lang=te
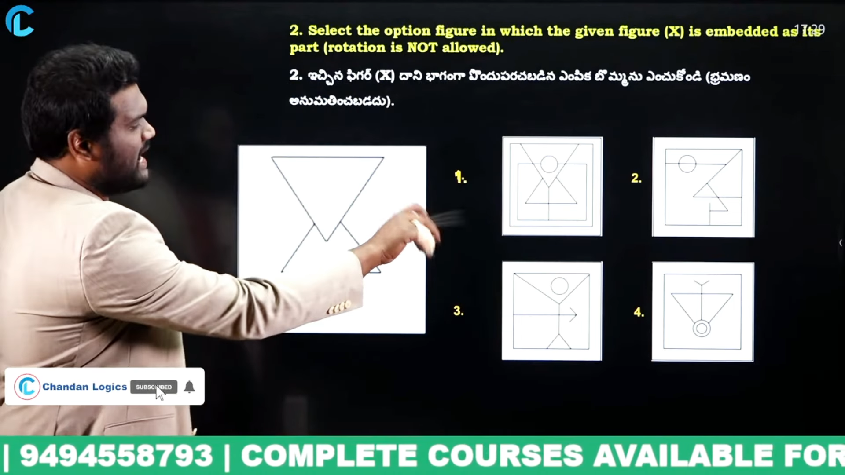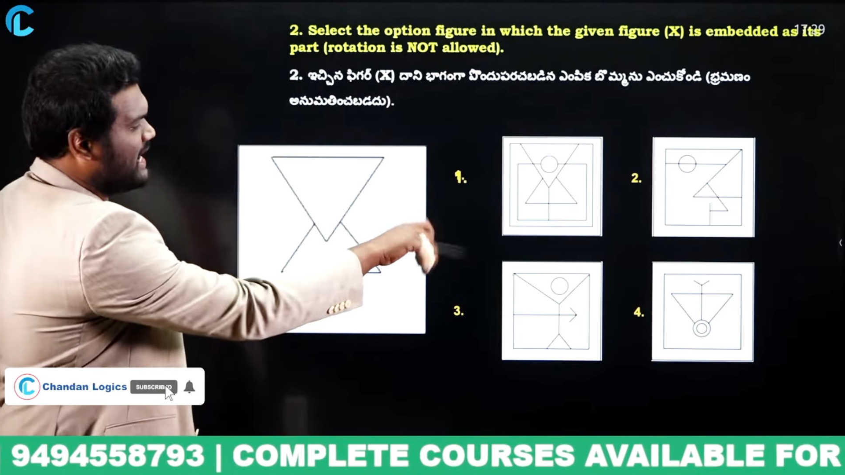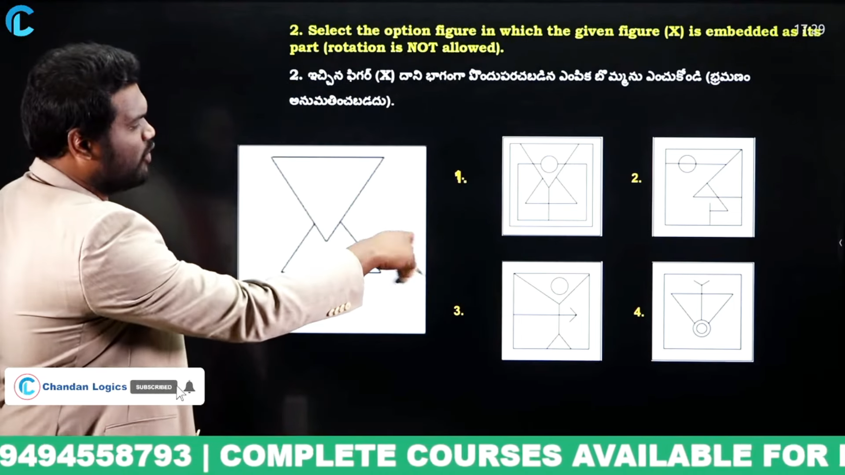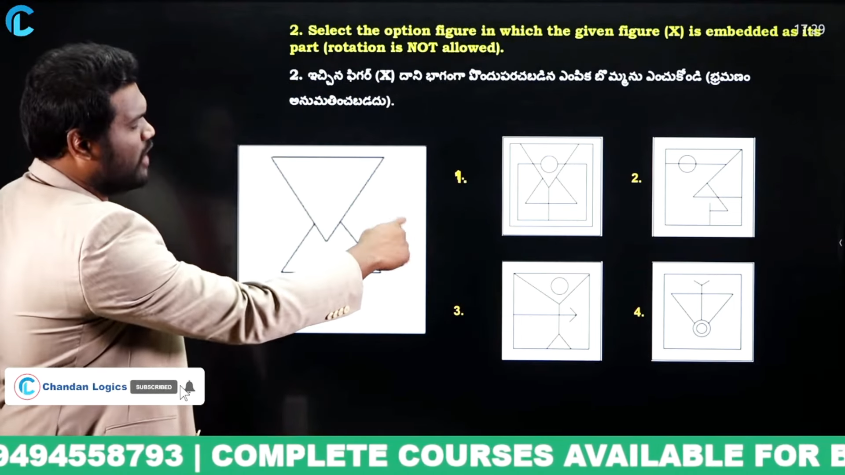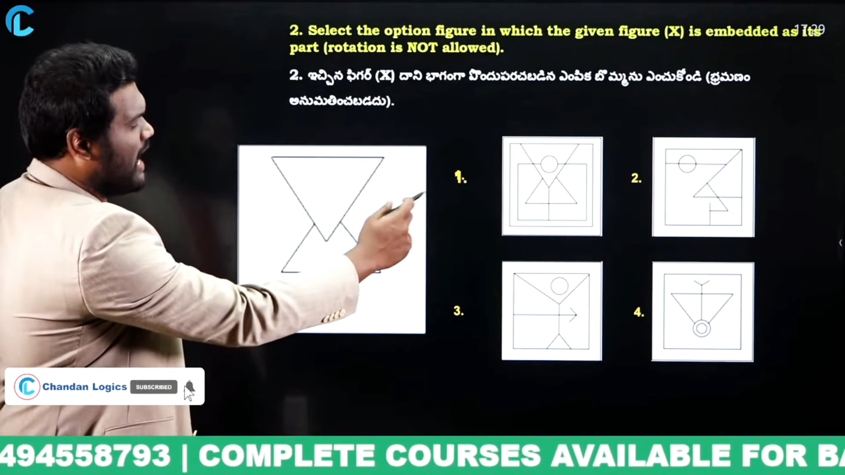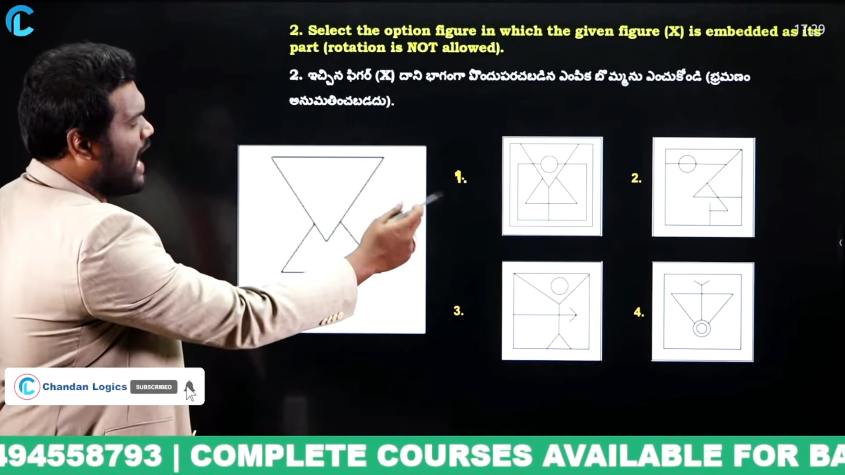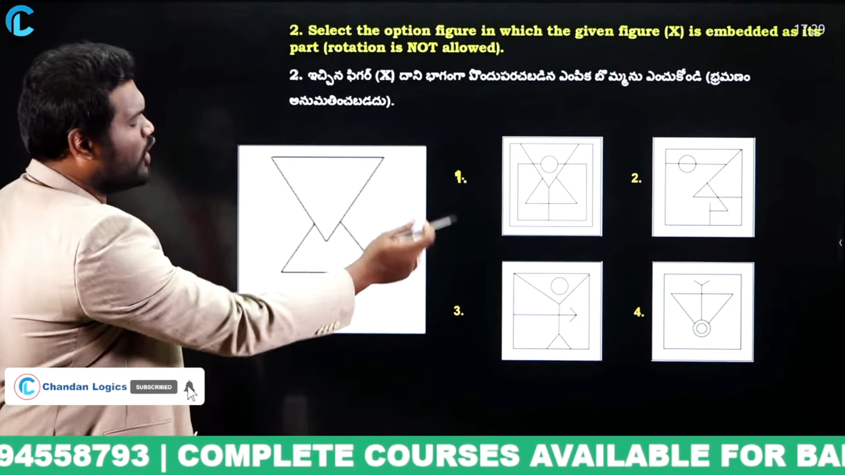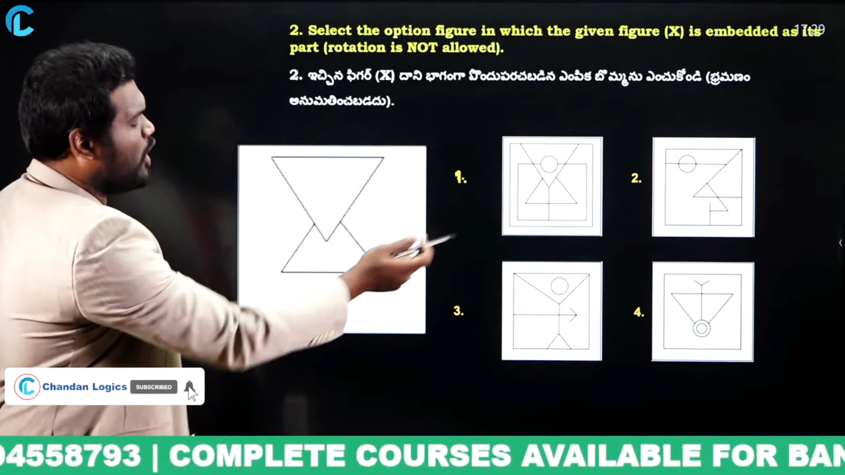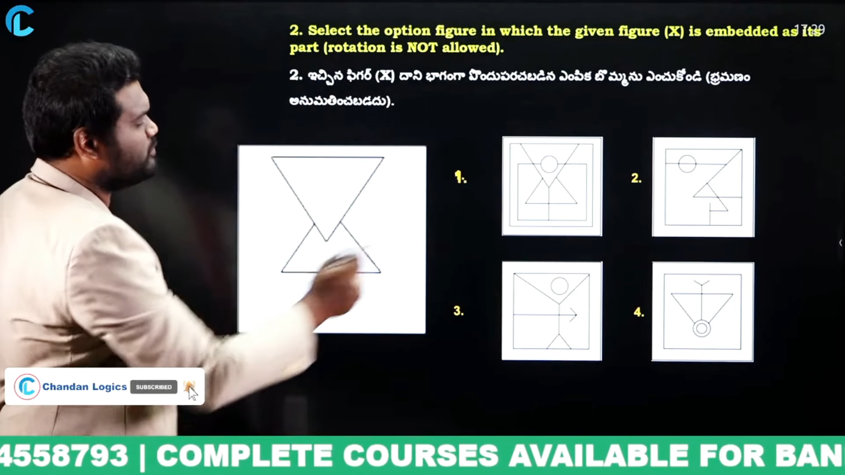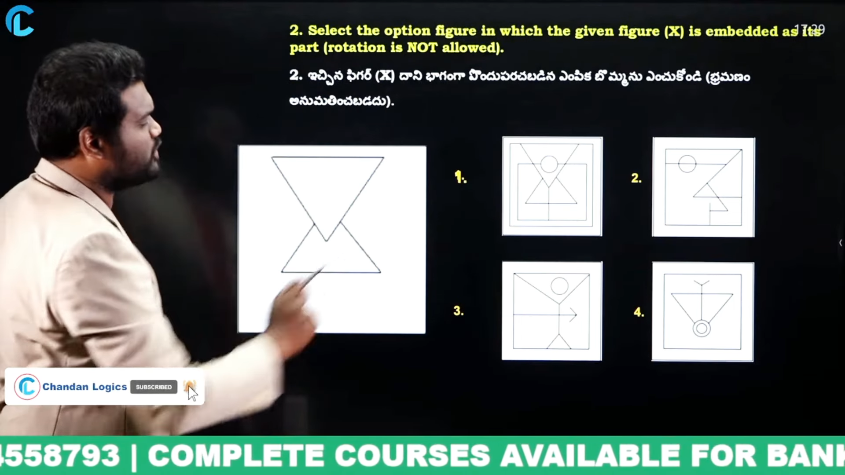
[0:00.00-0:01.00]
ఇక్కడ ఉన్న
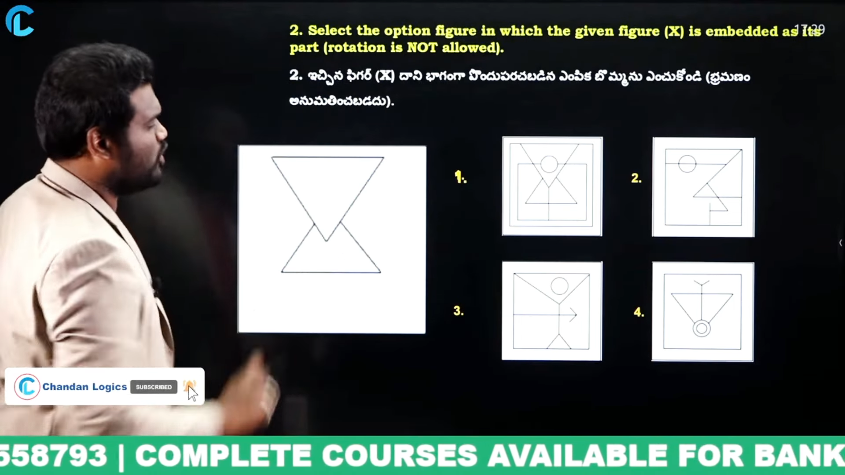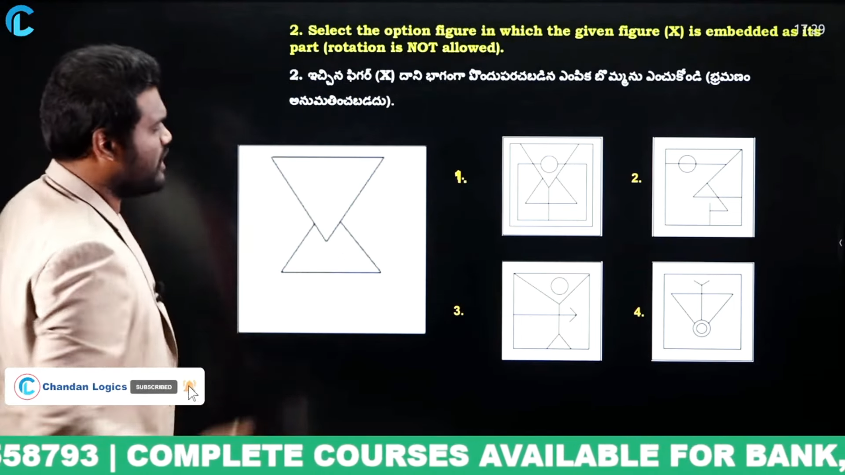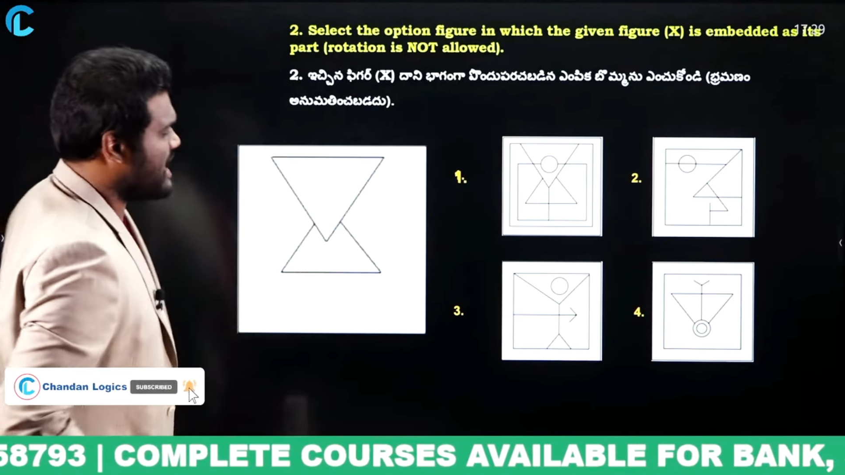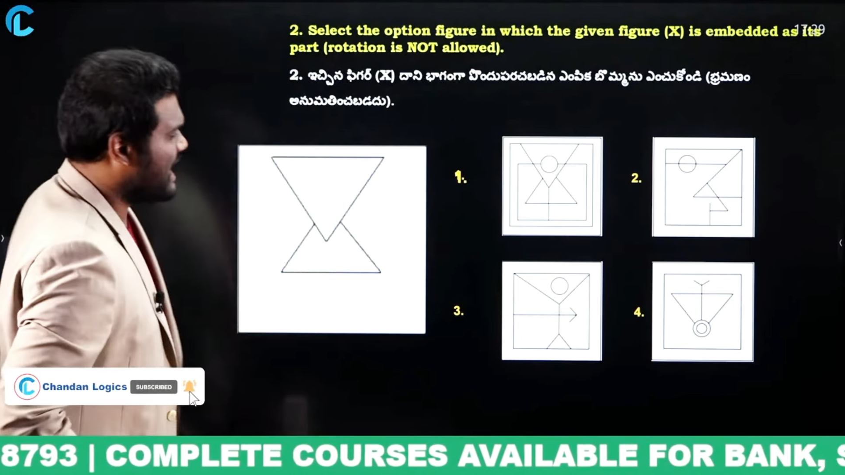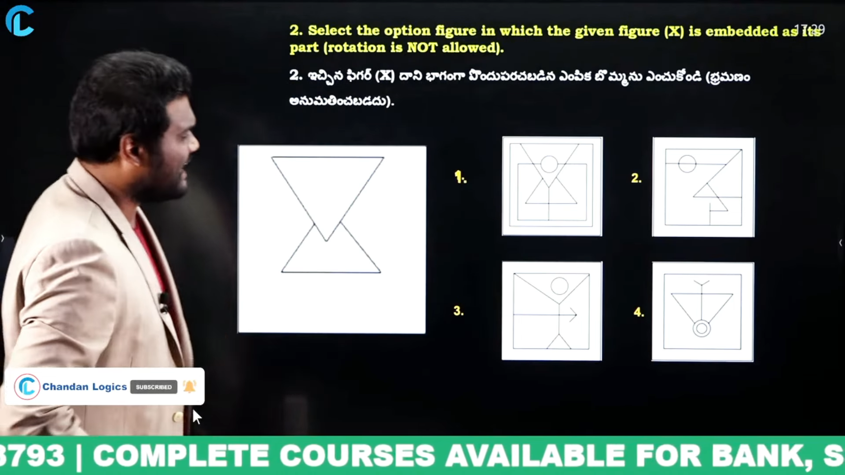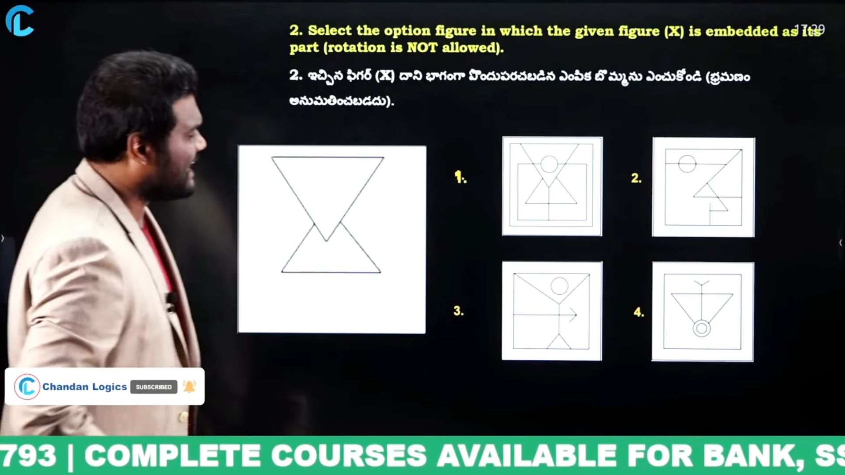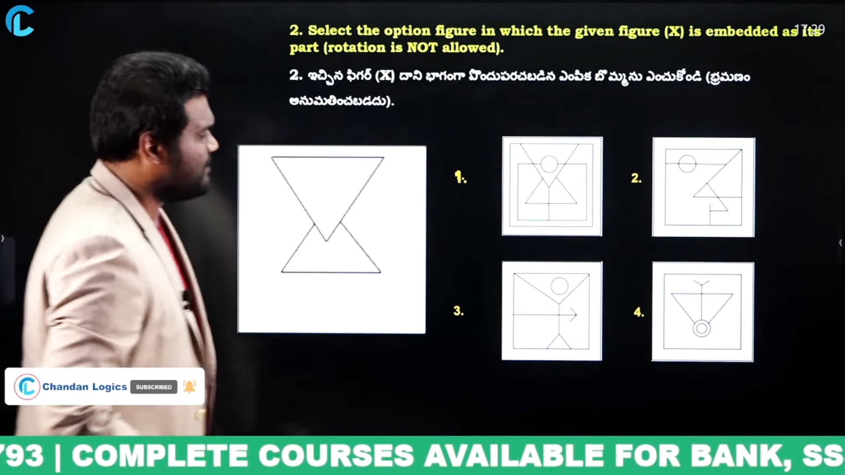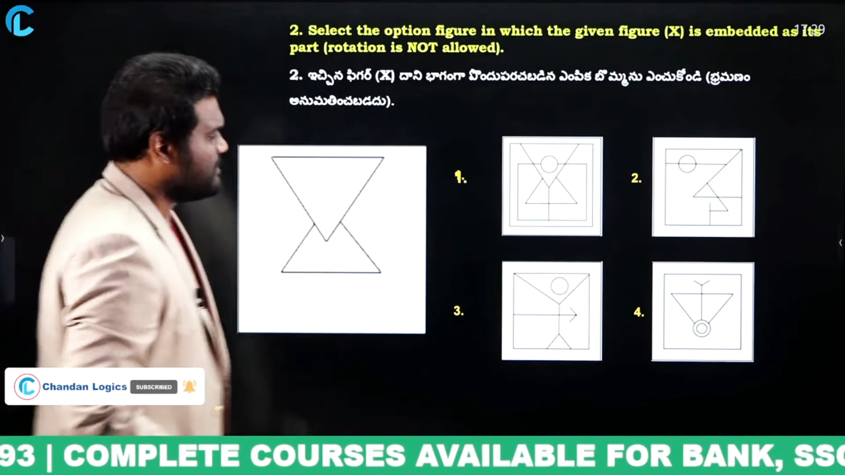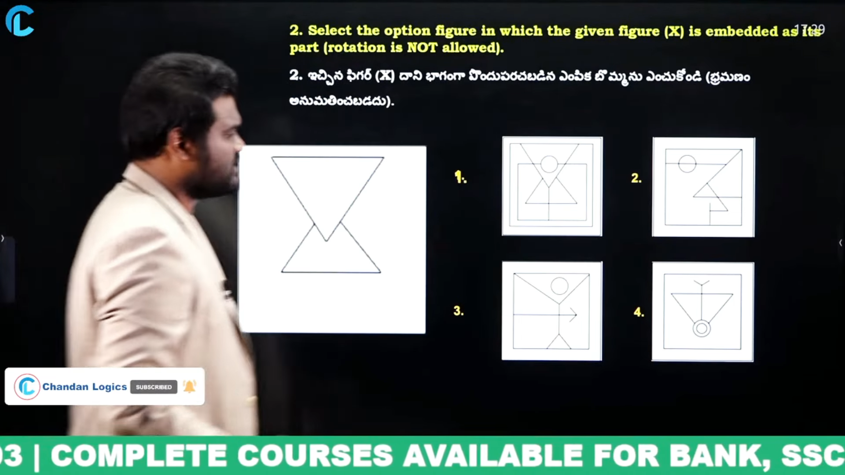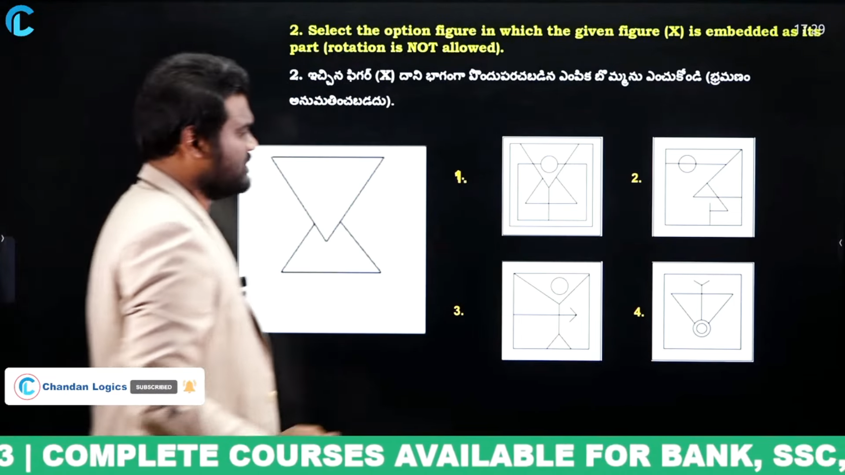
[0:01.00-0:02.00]
నాలుగు ఆప్షన్లో ఎక్కడ
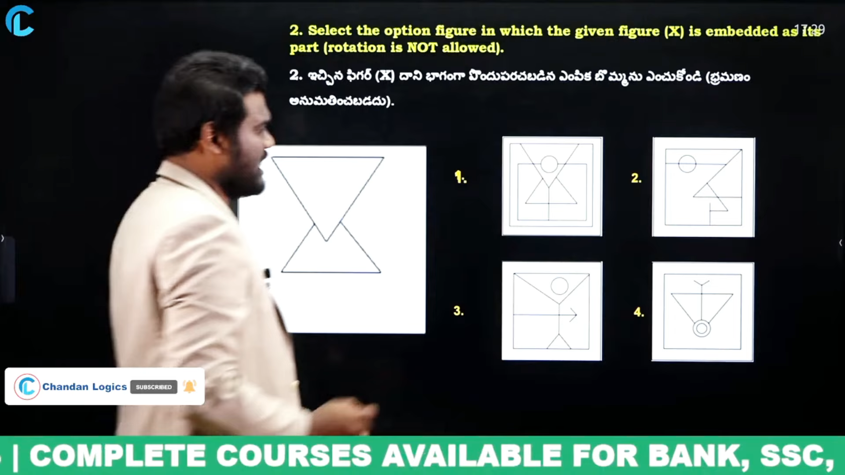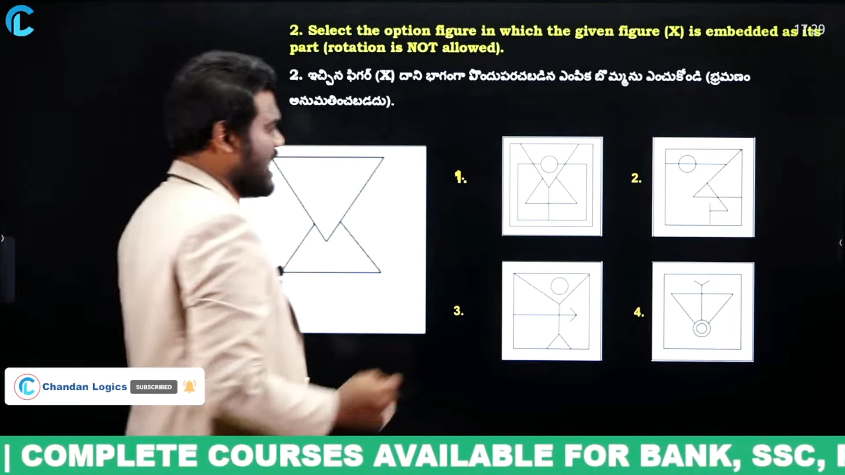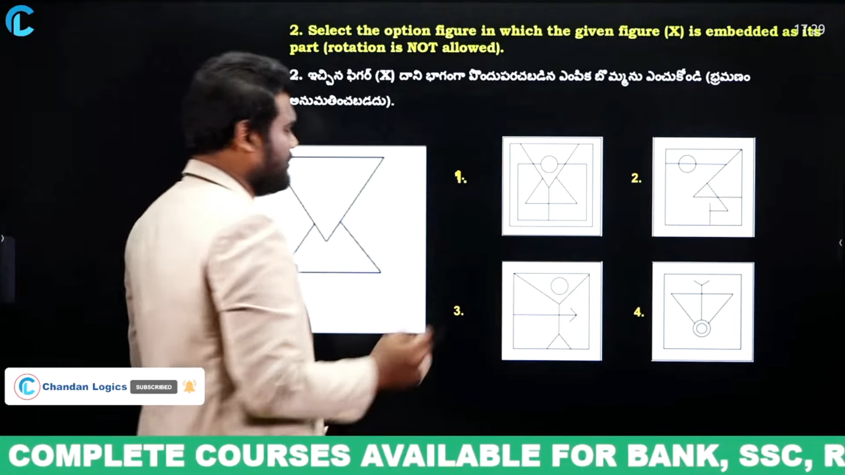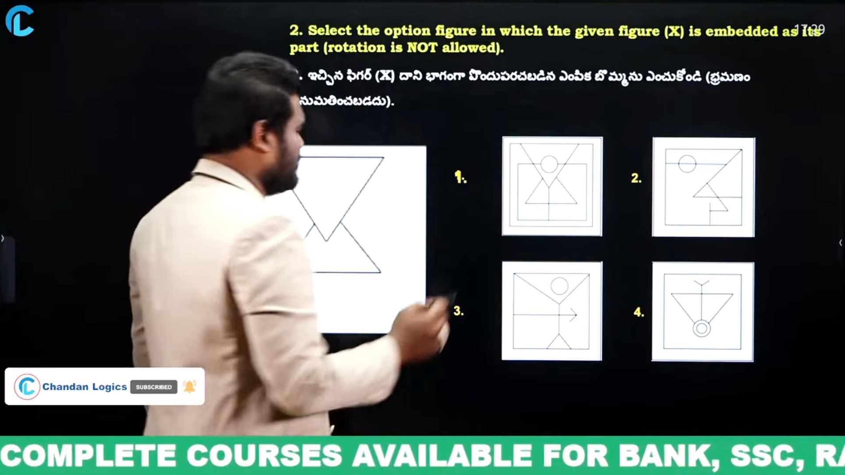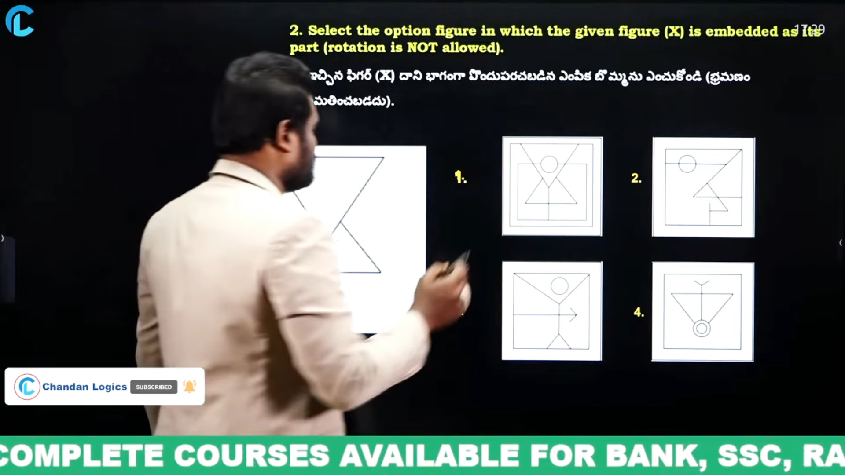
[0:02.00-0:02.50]
కనిపిస్తుంది అని మీరు